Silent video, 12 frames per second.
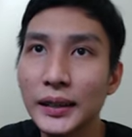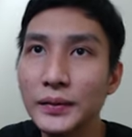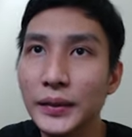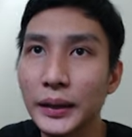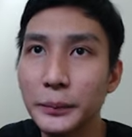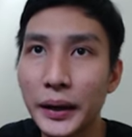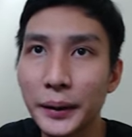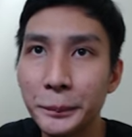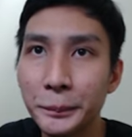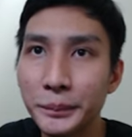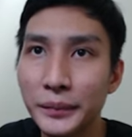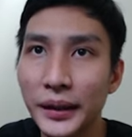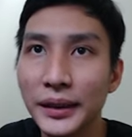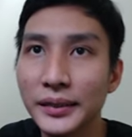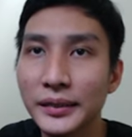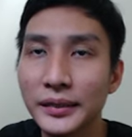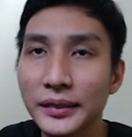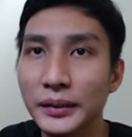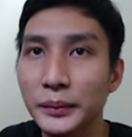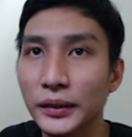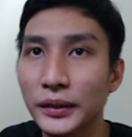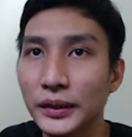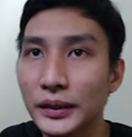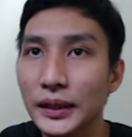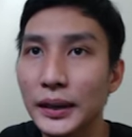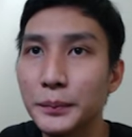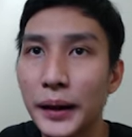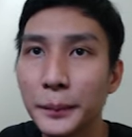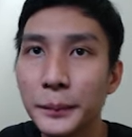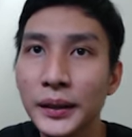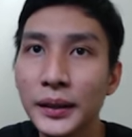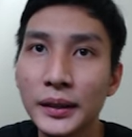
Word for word: về cái map. Đây, mọi người, thiết kế map.